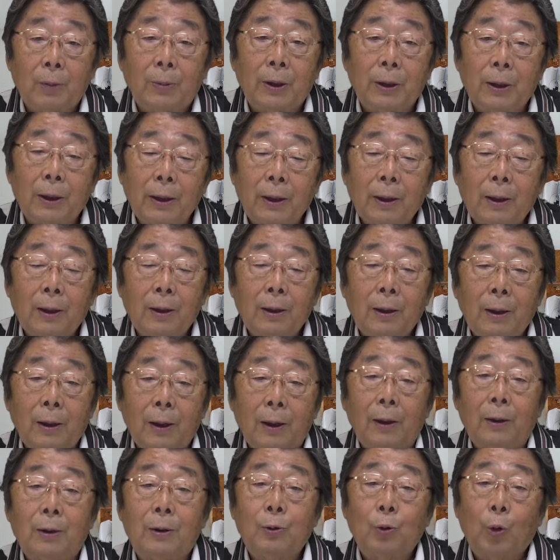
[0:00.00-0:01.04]
ればね、
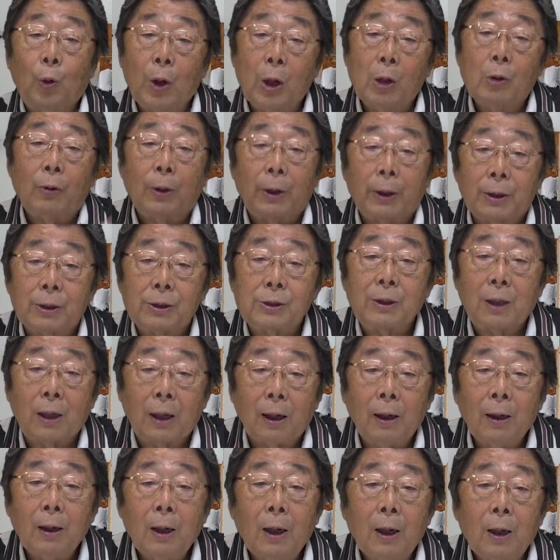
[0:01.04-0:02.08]
えー、取れるわけですか
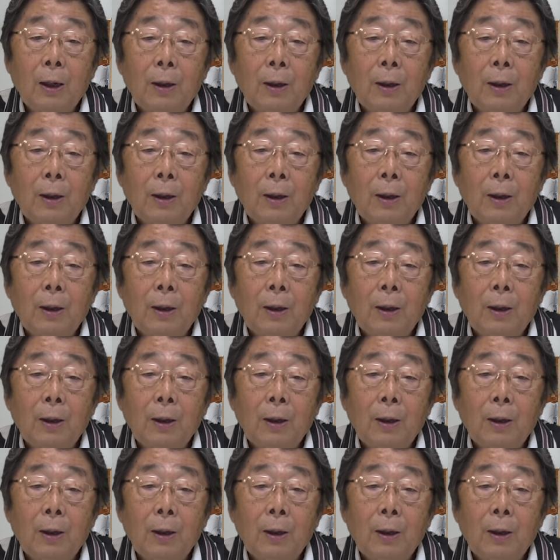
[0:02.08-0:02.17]
ら。